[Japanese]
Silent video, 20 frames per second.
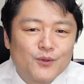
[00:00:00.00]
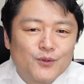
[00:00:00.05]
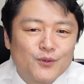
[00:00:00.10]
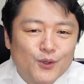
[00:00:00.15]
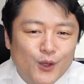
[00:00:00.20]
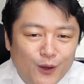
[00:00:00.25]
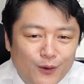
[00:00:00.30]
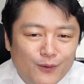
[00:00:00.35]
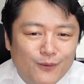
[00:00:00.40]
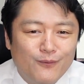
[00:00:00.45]

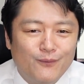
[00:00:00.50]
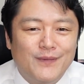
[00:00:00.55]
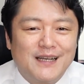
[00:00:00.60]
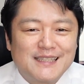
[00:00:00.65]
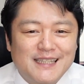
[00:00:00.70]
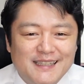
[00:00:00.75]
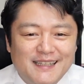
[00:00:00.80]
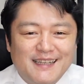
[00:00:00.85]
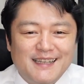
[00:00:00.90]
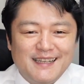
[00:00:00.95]
と、ま
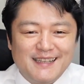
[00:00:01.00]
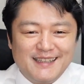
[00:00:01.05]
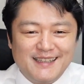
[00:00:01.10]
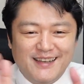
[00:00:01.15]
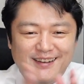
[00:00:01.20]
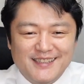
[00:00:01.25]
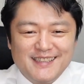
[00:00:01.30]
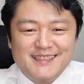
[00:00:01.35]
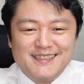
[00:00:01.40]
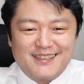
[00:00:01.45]
さに、
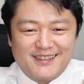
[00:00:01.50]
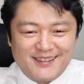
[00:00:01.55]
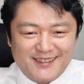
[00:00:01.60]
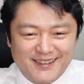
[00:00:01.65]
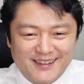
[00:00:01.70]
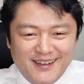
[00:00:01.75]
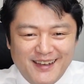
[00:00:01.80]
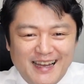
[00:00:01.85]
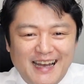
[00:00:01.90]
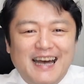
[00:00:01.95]
よいしょ
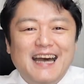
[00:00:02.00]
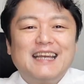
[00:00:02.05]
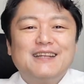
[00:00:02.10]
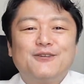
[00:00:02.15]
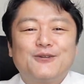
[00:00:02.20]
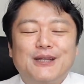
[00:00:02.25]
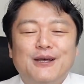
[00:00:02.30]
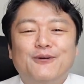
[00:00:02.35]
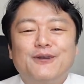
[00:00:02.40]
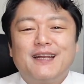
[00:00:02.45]
と、愛
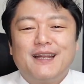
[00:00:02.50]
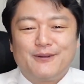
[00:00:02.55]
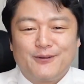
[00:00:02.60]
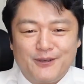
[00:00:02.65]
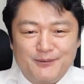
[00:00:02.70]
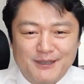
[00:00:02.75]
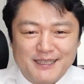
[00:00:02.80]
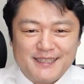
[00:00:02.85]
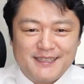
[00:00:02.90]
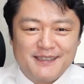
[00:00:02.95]
の手を入れてお
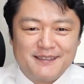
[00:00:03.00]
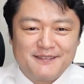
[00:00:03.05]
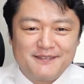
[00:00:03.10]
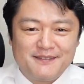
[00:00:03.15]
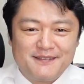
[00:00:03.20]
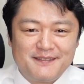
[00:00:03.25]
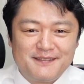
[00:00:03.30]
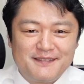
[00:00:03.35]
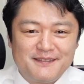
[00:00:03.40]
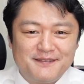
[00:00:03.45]
りました。
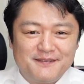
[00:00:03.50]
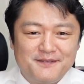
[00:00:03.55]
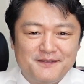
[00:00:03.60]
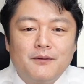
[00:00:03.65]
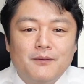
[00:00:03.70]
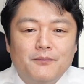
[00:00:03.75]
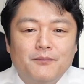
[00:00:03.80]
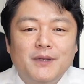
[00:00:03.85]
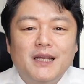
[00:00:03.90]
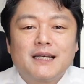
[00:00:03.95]

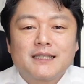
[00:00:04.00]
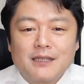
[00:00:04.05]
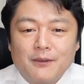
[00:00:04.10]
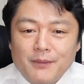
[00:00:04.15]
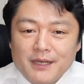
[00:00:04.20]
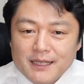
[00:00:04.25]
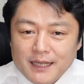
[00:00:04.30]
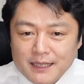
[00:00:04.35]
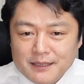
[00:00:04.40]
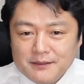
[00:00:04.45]
皆
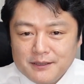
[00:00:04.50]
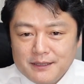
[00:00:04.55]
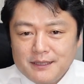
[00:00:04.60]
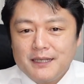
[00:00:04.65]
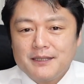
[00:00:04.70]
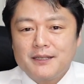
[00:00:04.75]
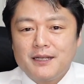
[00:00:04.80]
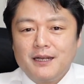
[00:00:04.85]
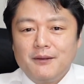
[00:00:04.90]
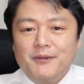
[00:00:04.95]
様大好き
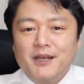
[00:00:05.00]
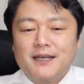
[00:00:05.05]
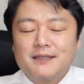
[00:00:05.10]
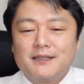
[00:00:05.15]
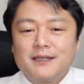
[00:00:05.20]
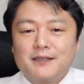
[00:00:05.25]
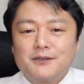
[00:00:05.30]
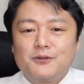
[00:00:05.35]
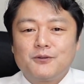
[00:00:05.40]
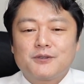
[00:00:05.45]
なテレビ
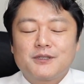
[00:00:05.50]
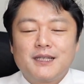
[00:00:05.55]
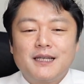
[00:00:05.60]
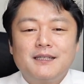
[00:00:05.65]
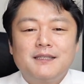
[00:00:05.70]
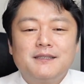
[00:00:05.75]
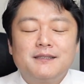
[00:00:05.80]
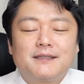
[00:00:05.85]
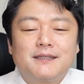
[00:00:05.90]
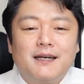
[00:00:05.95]
朝日の社
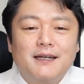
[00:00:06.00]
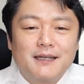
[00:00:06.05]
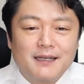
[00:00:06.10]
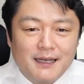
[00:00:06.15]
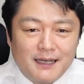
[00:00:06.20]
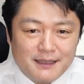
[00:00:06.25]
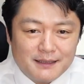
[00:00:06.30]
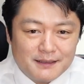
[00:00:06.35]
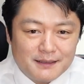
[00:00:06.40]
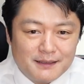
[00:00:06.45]
員さん
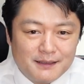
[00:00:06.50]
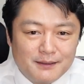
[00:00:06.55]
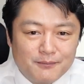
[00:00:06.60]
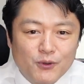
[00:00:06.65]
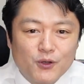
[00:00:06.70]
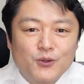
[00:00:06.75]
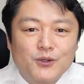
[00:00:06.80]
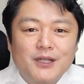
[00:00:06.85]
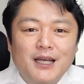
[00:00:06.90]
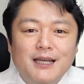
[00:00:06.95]
が
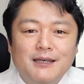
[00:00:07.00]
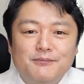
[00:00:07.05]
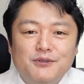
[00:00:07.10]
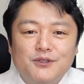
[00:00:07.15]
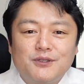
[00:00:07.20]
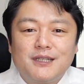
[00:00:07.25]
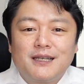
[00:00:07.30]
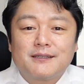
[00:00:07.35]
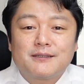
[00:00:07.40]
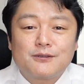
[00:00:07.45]
もったいぶっ
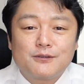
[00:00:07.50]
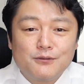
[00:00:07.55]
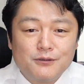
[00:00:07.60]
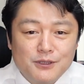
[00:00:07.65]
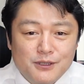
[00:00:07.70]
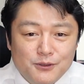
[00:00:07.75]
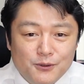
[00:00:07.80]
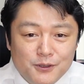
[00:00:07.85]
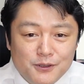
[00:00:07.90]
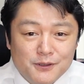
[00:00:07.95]
た数
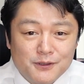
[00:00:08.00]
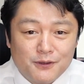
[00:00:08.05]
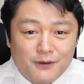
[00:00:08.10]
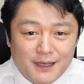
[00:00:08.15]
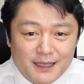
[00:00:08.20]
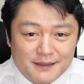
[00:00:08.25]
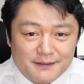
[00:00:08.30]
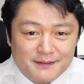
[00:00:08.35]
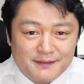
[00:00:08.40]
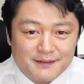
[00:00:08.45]
字というのは、